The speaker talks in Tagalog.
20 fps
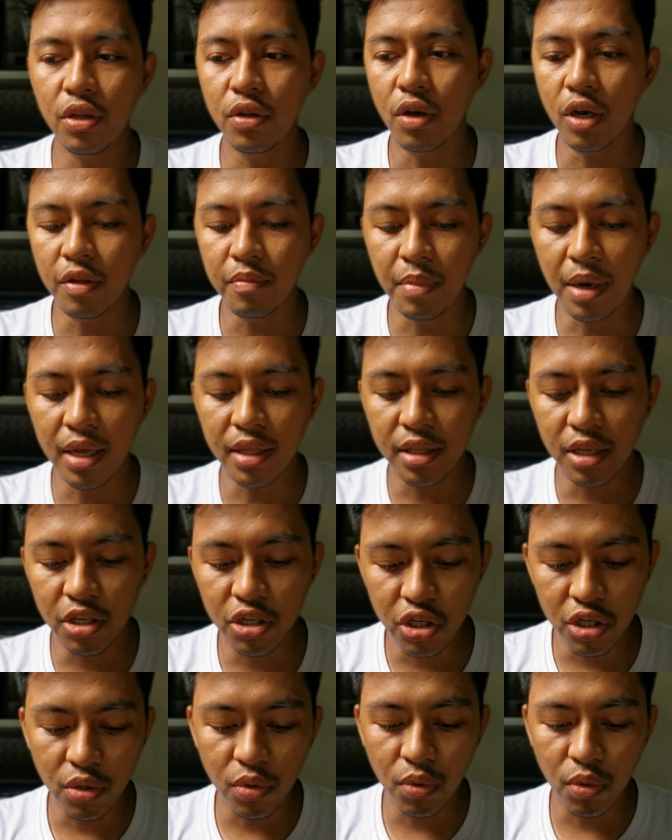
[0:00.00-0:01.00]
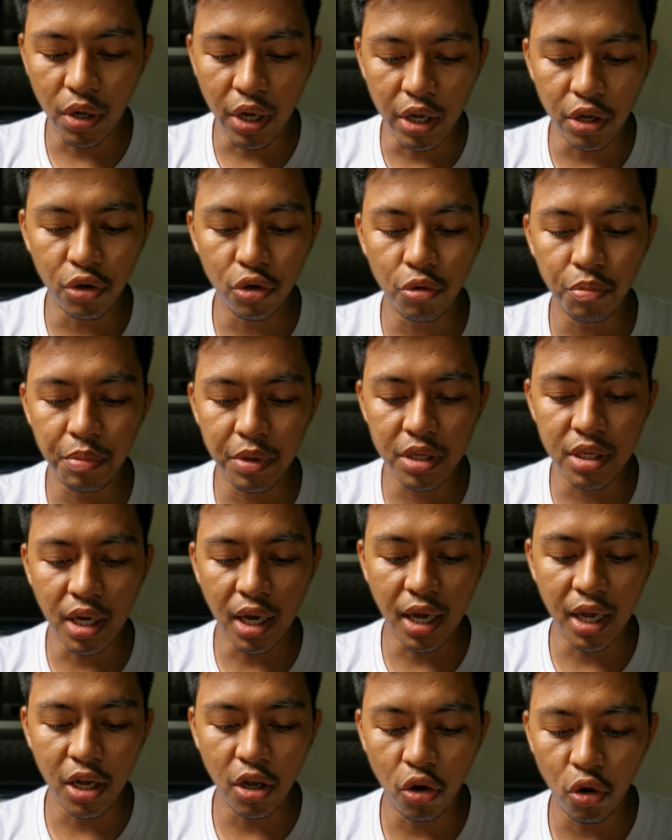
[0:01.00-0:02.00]
din yung advantage nung AUB
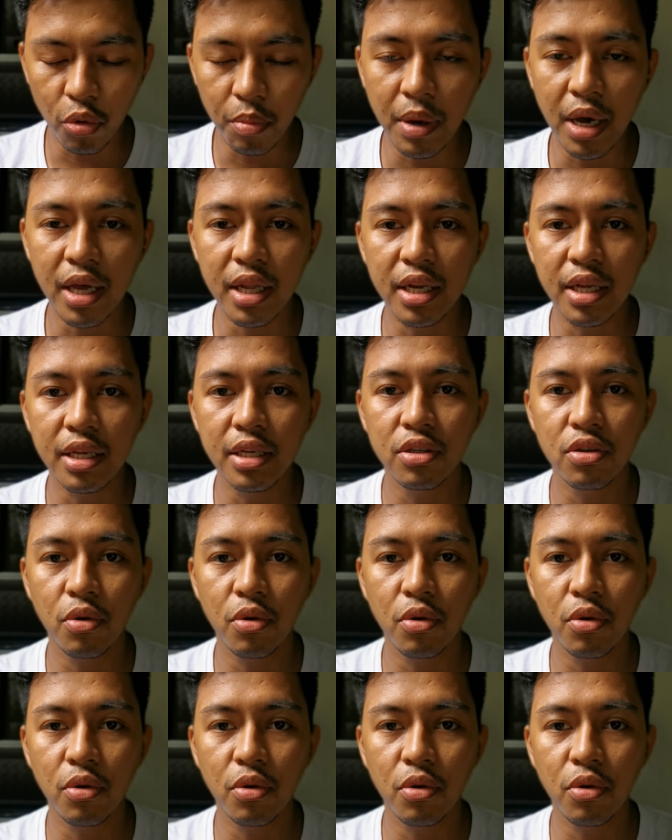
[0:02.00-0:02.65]
tsaka Hello Money.